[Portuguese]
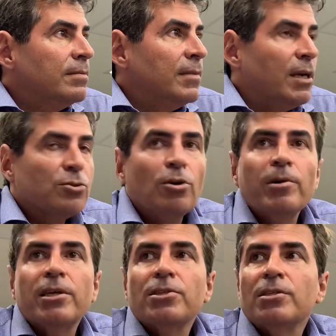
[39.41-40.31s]
É só uma
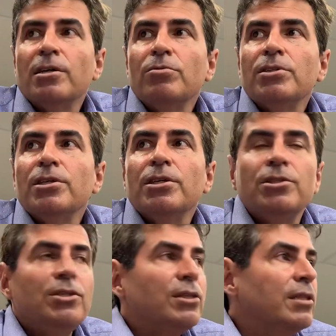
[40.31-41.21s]
questão de,
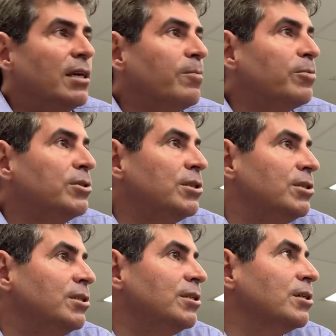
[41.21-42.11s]
de tempo, de
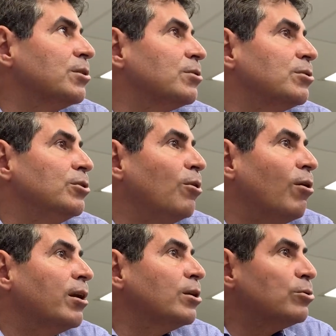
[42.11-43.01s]
dias, de
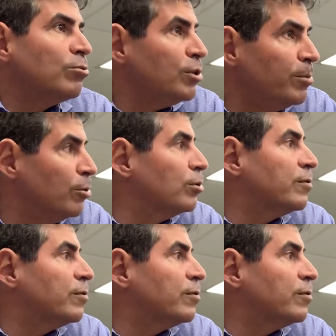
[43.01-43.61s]
horas ou de minutos.